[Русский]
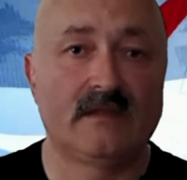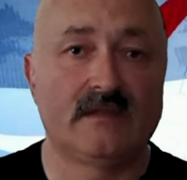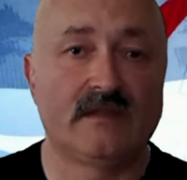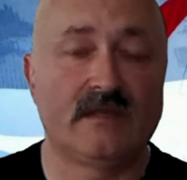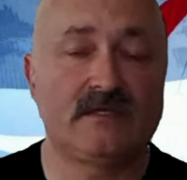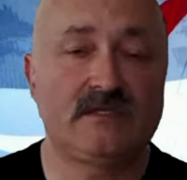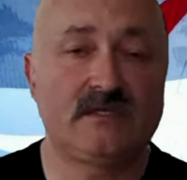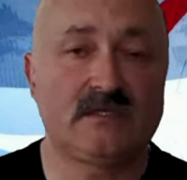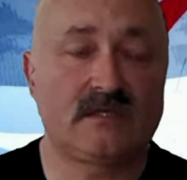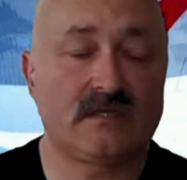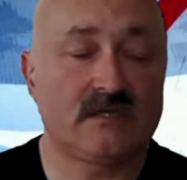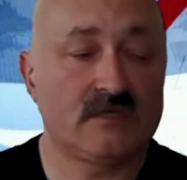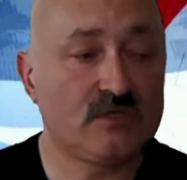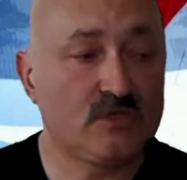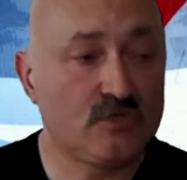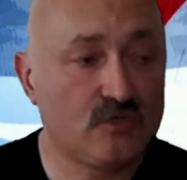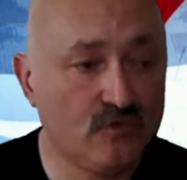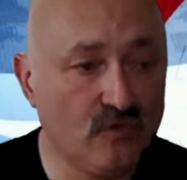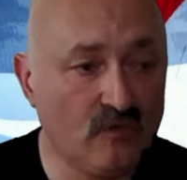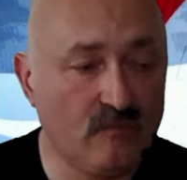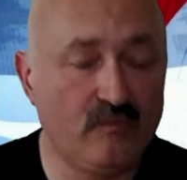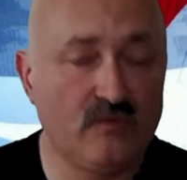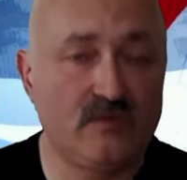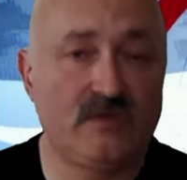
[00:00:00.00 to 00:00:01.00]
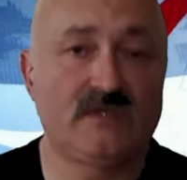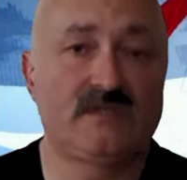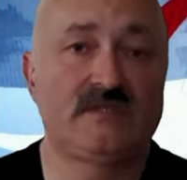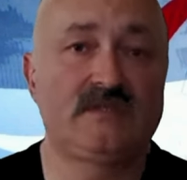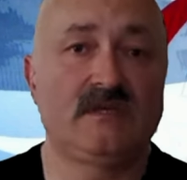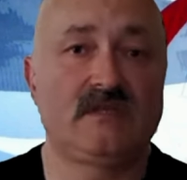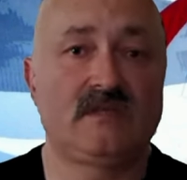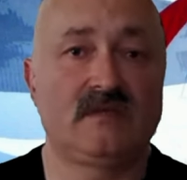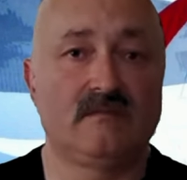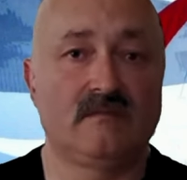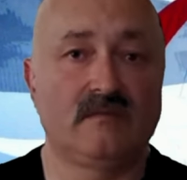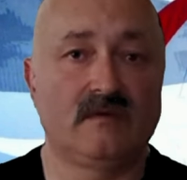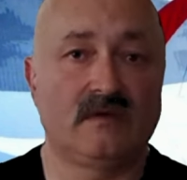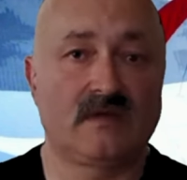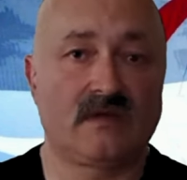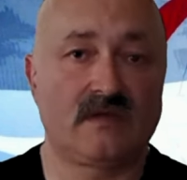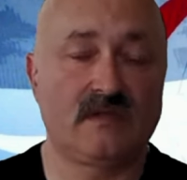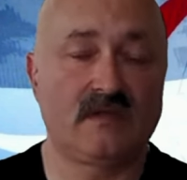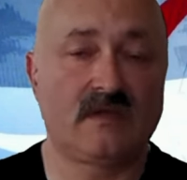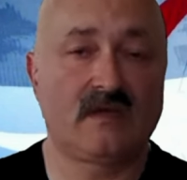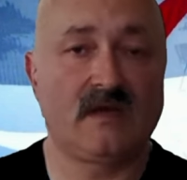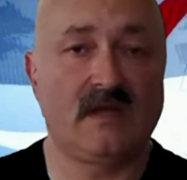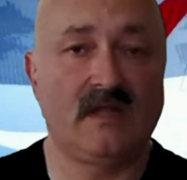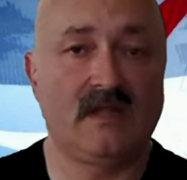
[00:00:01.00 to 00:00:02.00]
Значит, что будет с этим э,
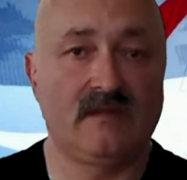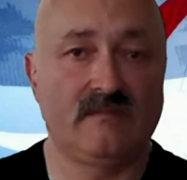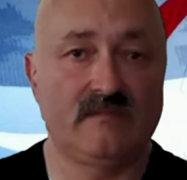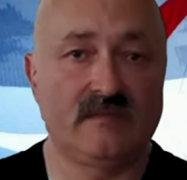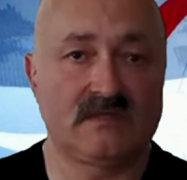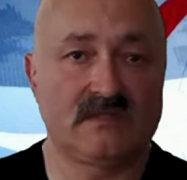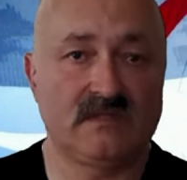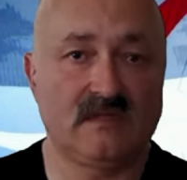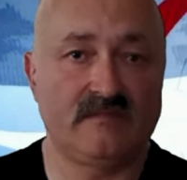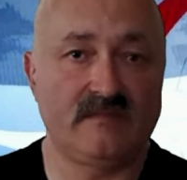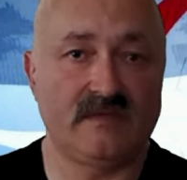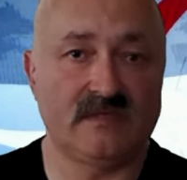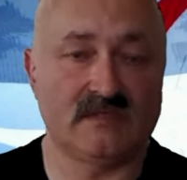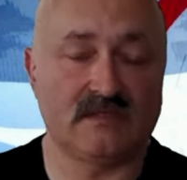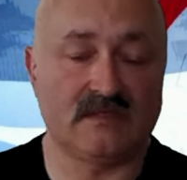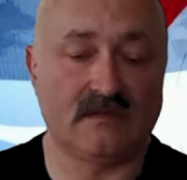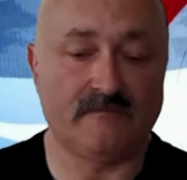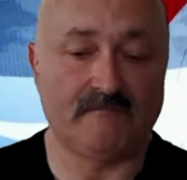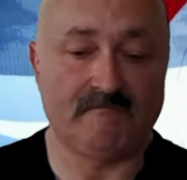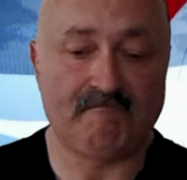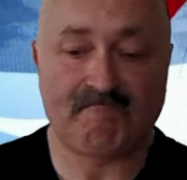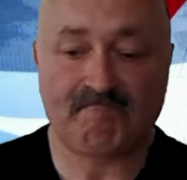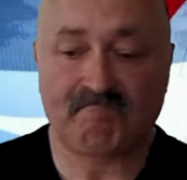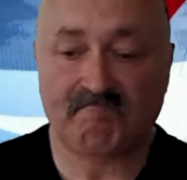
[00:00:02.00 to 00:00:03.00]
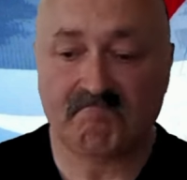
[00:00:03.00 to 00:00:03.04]
радикальным исламистом?